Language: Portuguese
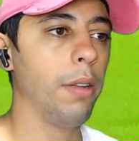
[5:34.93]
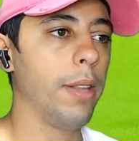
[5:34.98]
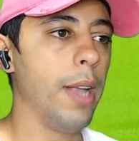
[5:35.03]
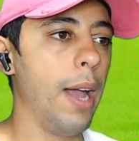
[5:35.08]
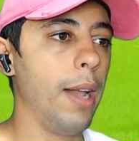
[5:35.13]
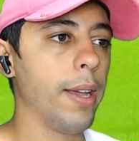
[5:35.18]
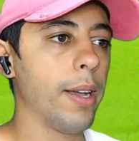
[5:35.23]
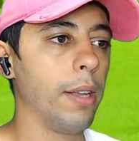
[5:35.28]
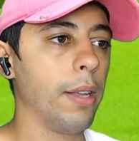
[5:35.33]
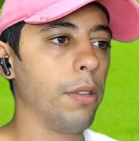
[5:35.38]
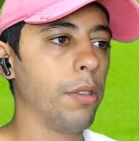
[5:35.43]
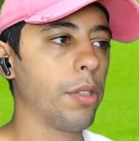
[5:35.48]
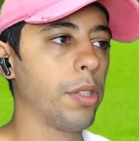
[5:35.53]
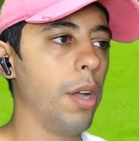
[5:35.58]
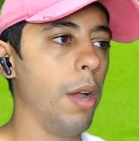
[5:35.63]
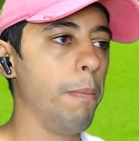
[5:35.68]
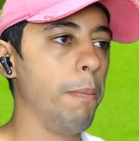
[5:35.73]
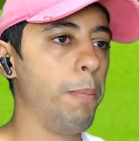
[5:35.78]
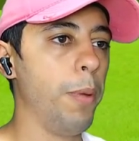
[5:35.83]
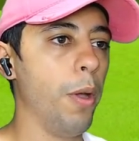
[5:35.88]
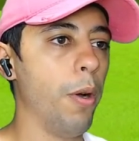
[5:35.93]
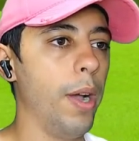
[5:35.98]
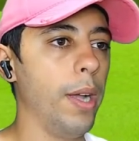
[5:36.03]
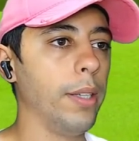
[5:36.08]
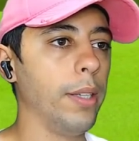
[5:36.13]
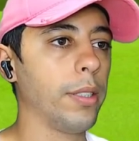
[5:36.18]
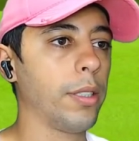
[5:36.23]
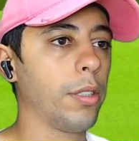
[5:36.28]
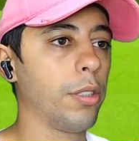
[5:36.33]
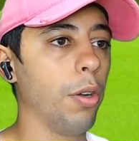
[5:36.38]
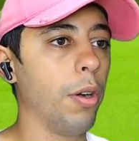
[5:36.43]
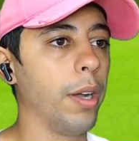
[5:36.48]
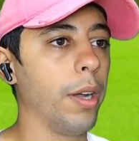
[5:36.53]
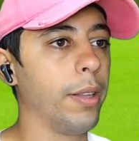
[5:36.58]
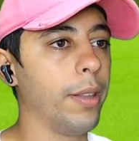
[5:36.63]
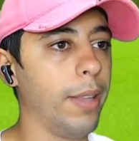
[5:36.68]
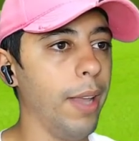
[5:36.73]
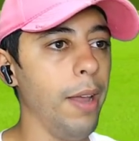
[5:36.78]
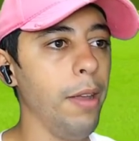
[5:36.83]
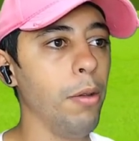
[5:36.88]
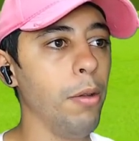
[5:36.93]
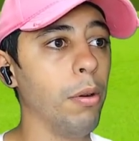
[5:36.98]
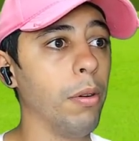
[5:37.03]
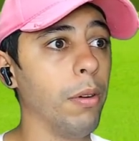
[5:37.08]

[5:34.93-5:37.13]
Liga dos Campeões. Sorteio